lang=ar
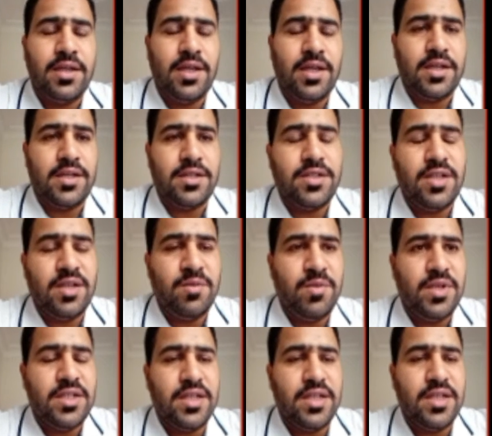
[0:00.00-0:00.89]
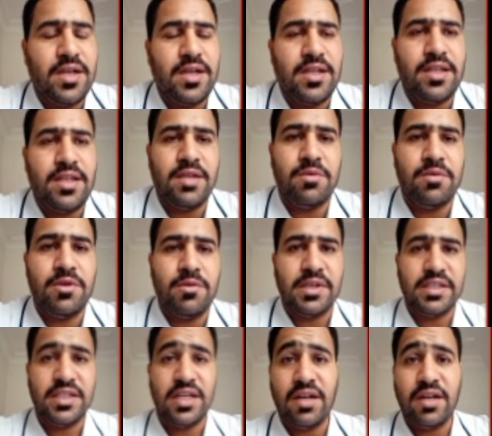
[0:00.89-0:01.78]
يعني التعميل تلقى
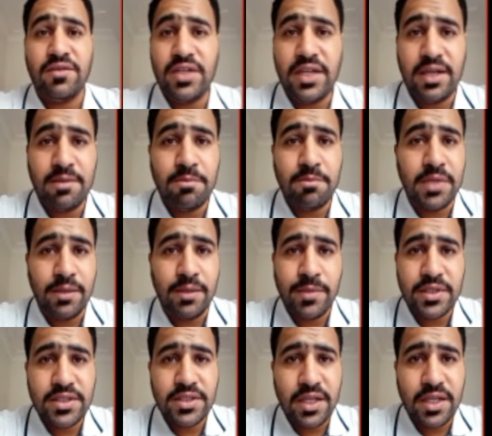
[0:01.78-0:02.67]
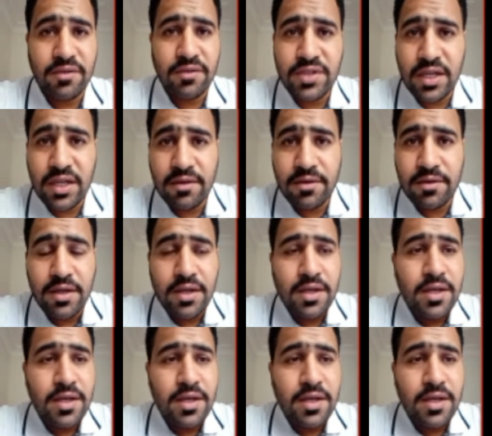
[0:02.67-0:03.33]
ما تعرفش يعمل ما تعرفش يعرف